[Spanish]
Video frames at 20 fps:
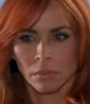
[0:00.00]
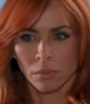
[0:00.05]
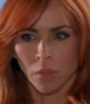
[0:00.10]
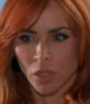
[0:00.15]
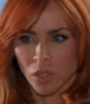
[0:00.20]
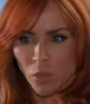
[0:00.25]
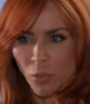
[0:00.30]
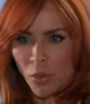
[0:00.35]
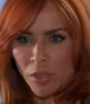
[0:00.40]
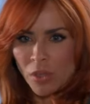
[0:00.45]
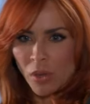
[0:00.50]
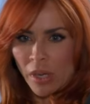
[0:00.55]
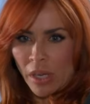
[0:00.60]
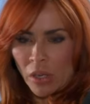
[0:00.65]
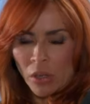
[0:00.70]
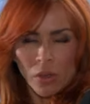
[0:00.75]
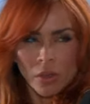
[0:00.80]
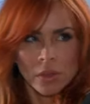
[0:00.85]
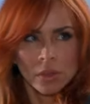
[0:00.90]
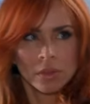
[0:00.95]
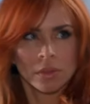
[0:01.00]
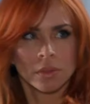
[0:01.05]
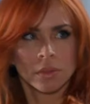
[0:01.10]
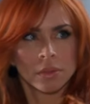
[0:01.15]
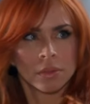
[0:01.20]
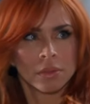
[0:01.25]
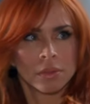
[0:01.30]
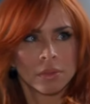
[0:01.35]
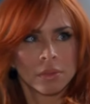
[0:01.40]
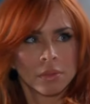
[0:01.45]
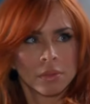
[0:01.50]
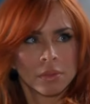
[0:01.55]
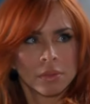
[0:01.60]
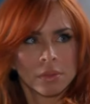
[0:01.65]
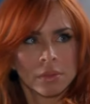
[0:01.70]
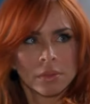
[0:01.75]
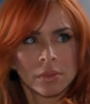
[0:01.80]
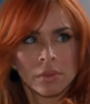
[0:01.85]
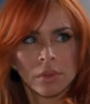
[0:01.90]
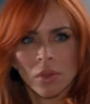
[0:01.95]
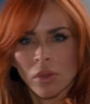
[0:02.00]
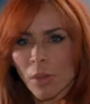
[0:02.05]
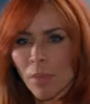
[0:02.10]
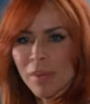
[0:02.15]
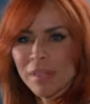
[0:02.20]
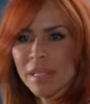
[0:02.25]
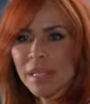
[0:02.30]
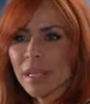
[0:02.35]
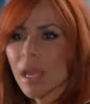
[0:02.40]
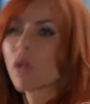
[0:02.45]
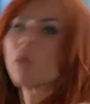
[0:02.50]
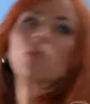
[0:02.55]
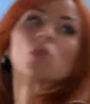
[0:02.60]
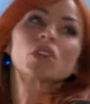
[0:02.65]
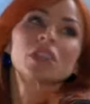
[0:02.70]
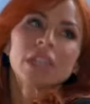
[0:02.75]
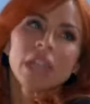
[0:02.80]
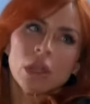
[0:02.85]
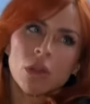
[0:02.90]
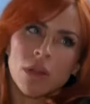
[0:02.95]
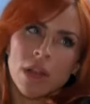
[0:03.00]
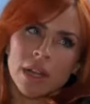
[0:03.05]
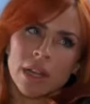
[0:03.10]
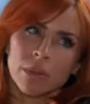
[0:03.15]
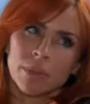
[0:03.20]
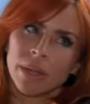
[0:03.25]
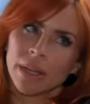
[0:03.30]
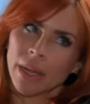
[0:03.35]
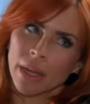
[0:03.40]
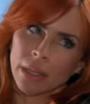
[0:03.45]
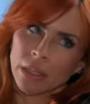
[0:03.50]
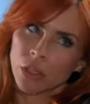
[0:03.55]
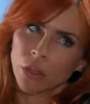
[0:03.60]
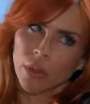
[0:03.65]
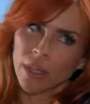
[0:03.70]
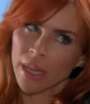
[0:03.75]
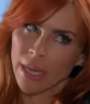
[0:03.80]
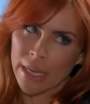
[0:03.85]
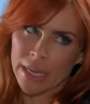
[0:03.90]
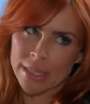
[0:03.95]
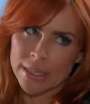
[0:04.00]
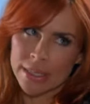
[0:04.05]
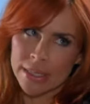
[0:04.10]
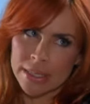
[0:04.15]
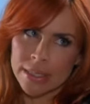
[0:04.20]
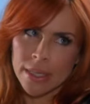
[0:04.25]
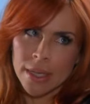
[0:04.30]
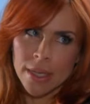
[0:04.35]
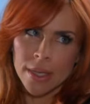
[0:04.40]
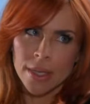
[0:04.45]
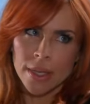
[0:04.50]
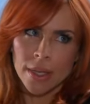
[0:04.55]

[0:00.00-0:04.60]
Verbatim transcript: Por supuesto que no. Lo que pasa es que como quiero ganarme el cariño de Génesis,